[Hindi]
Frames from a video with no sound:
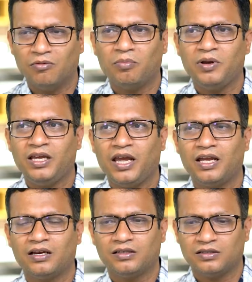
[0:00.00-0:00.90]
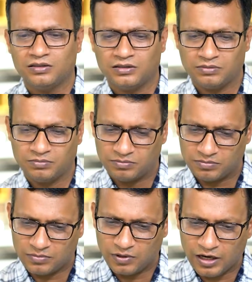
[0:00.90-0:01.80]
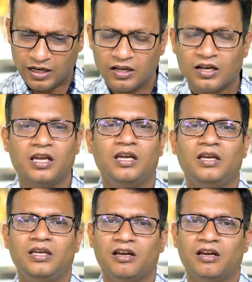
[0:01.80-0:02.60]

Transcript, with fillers: कंपनी एक डीलर की